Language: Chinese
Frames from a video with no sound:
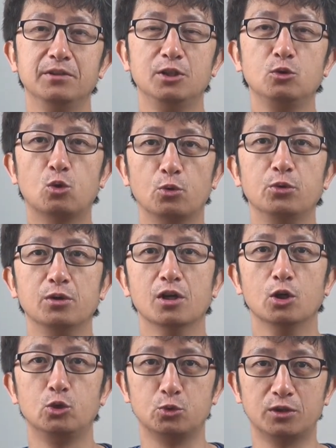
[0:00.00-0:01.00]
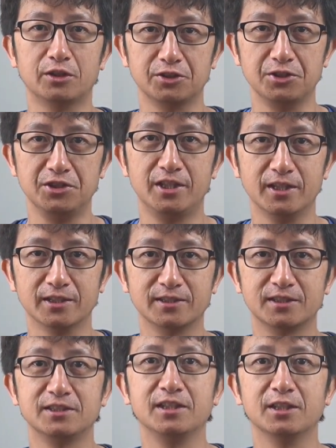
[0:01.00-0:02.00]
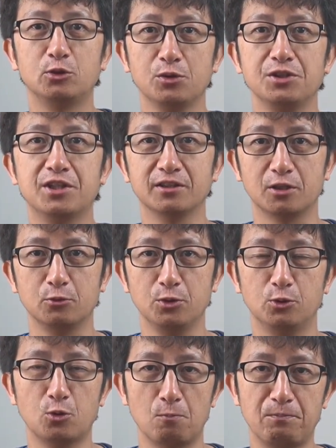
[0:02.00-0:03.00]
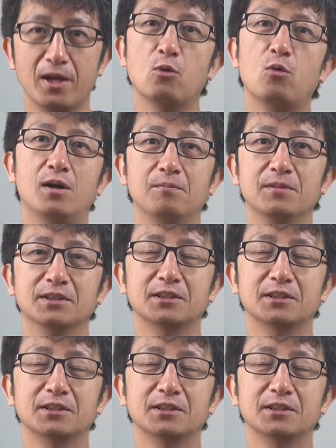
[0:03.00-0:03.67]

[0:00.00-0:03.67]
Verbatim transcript: 因果律主导着一切世界对象的运动变化，